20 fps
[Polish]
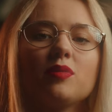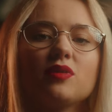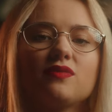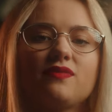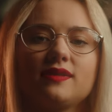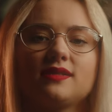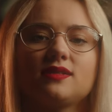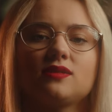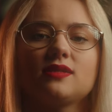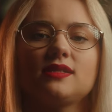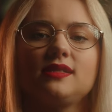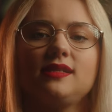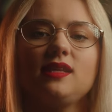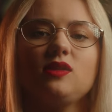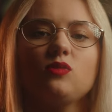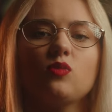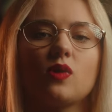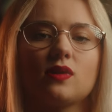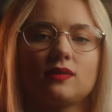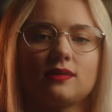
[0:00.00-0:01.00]
Profesor
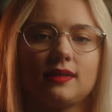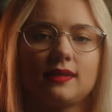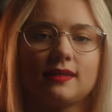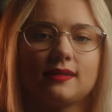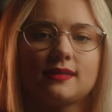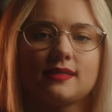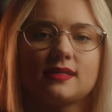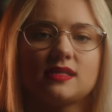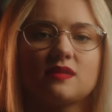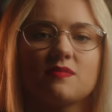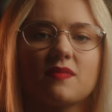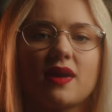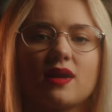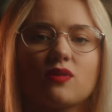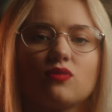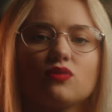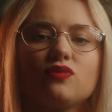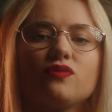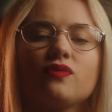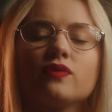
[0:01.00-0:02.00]
Sid Watkins
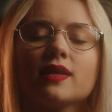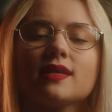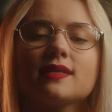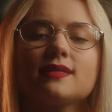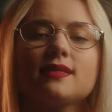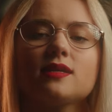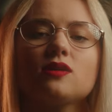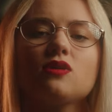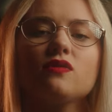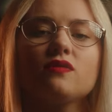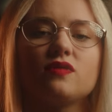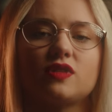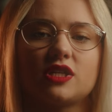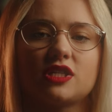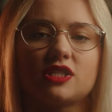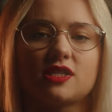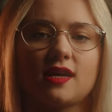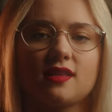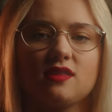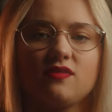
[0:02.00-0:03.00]
zmarł 12
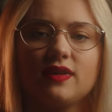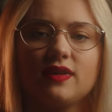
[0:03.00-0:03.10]
września